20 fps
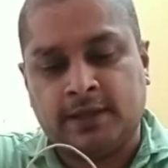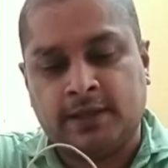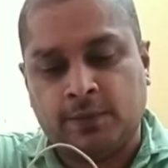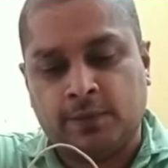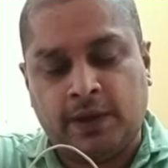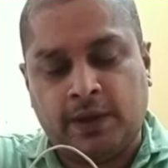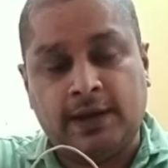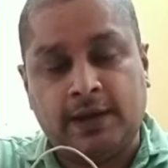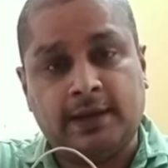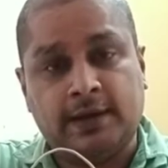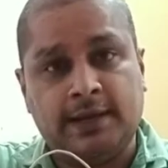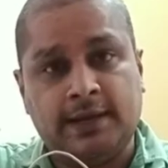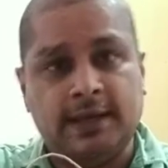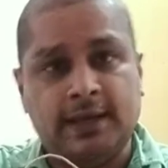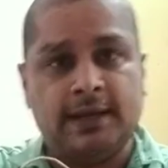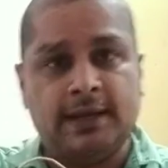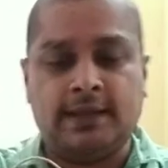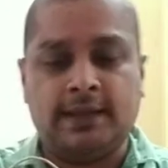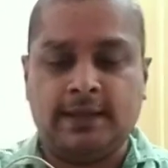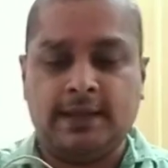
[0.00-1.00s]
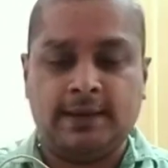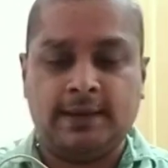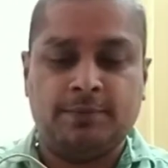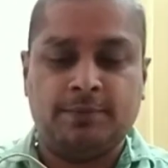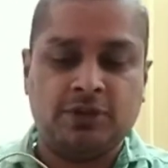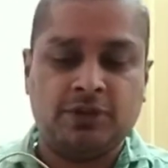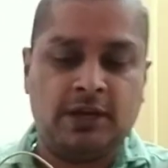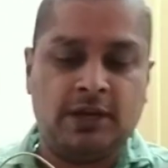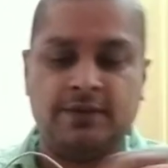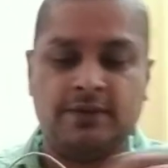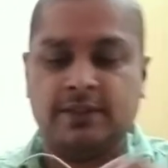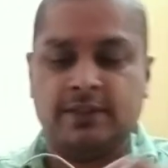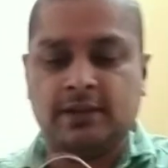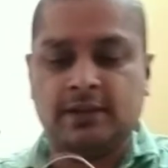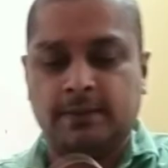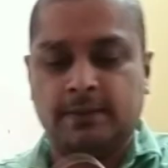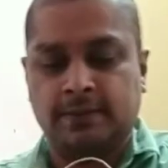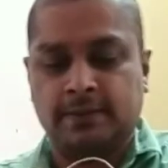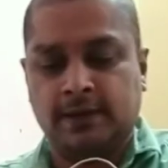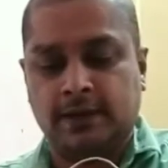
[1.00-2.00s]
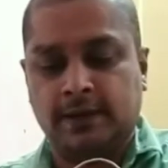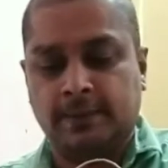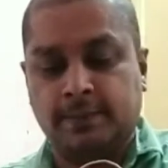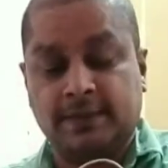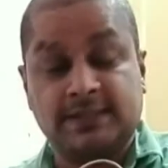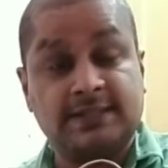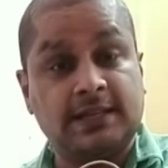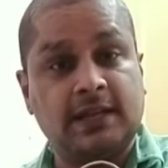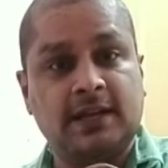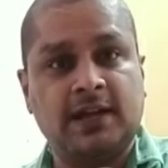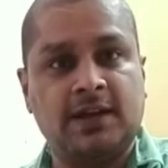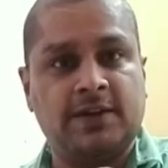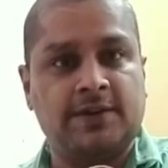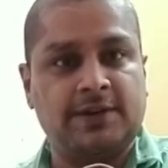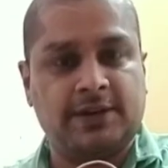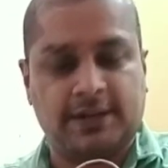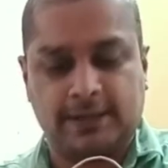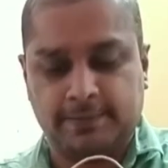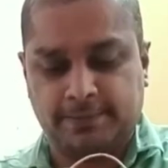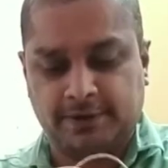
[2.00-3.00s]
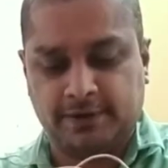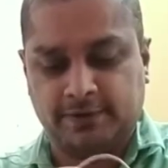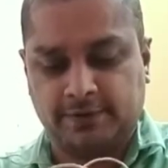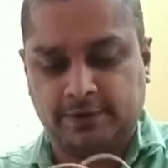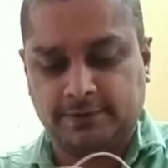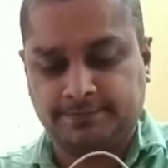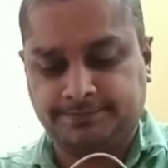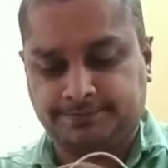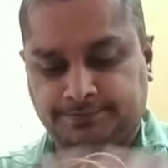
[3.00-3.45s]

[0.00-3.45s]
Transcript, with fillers: வெல் ரெடியாக இருக்குது அண்ட் முதல்ல வந்து நம்ம மசாங்கா ட்ரை பண்ணுவோம்